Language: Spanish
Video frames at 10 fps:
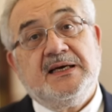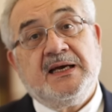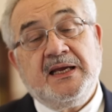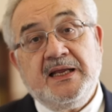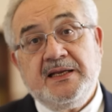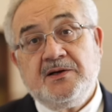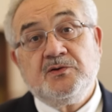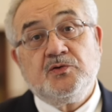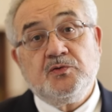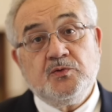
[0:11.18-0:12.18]
a quienes
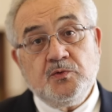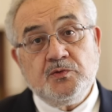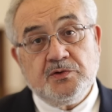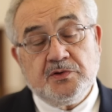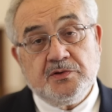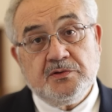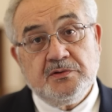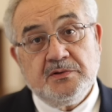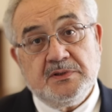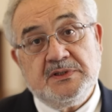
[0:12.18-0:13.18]
en conjunto
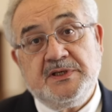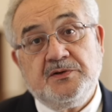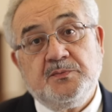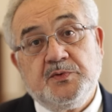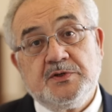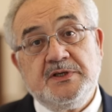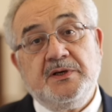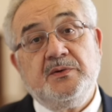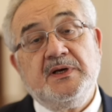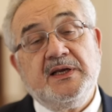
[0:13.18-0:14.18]
hicieron
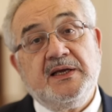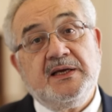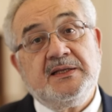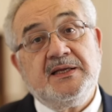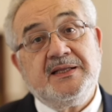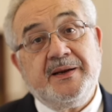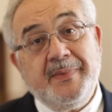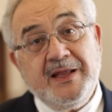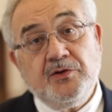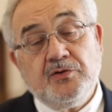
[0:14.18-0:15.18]
posible este
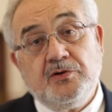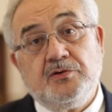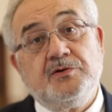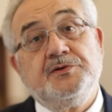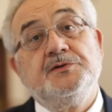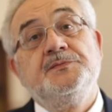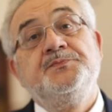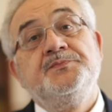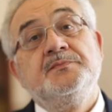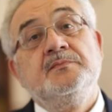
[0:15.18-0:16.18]
tremendo logro
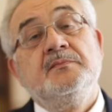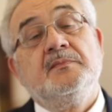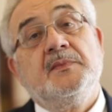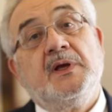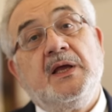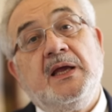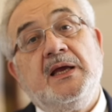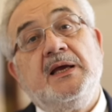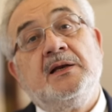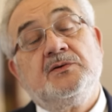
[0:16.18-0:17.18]
de
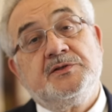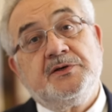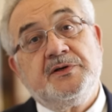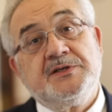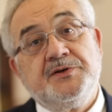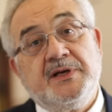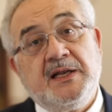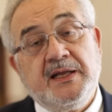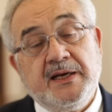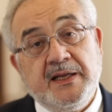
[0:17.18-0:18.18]
que el Consejo
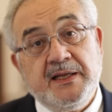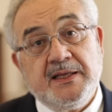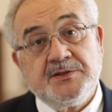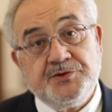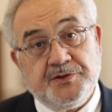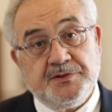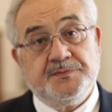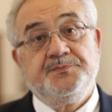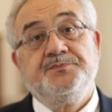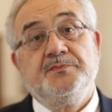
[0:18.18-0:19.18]
Nacional de Acreditación
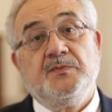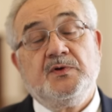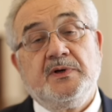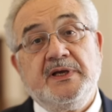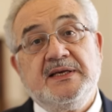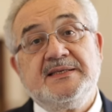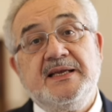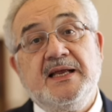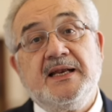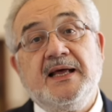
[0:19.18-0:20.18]
nos haya
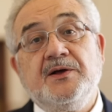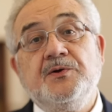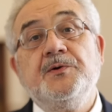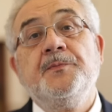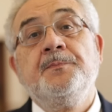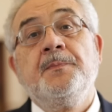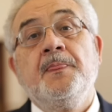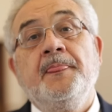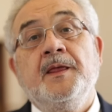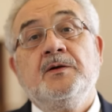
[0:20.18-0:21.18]
señalado
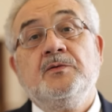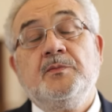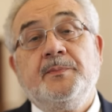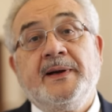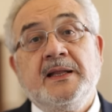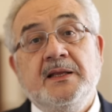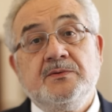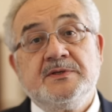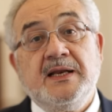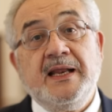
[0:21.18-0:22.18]
como parte
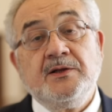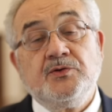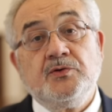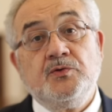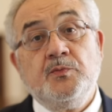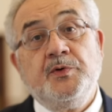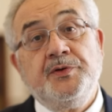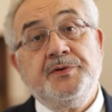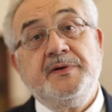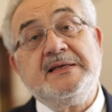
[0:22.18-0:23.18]
de un selecto grupo
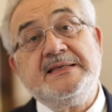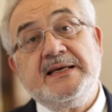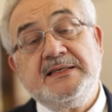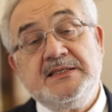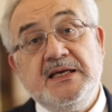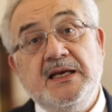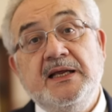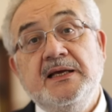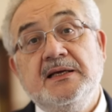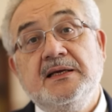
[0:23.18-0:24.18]
de universidades en Chile